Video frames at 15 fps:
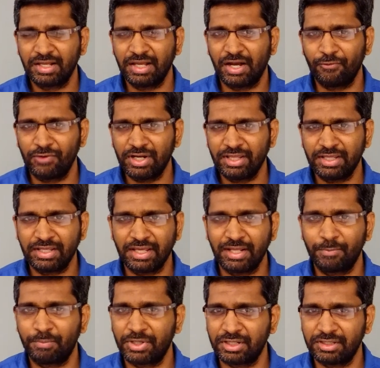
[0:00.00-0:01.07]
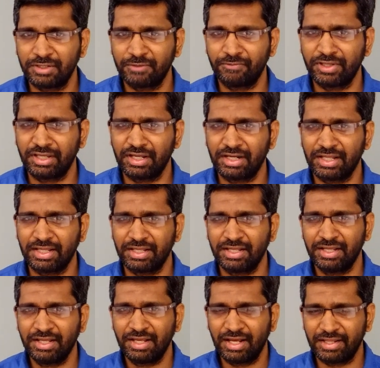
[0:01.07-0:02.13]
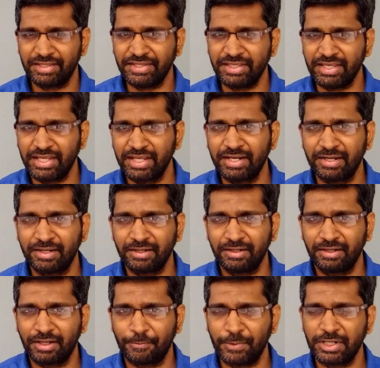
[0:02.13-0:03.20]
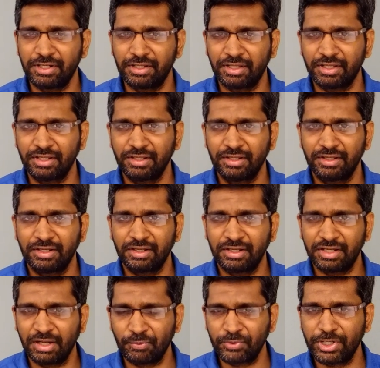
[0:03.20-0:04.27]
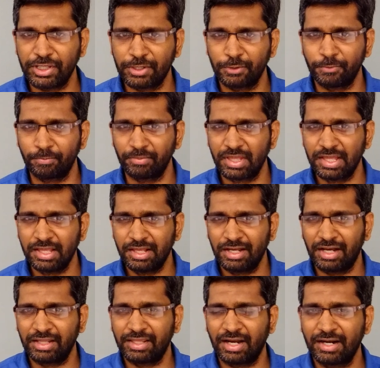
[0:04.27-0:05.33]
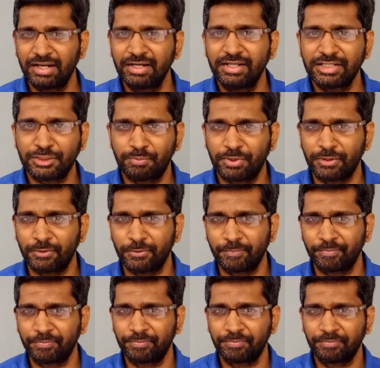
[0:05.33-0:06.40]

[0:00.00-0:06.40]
கவலை ஏற்படுதுன்னு வைங்களேன் அது ஏன் அப்படின்னு நீங்கள் கவனிக்கணும் அதை அனலைஸ் பண்ணணும்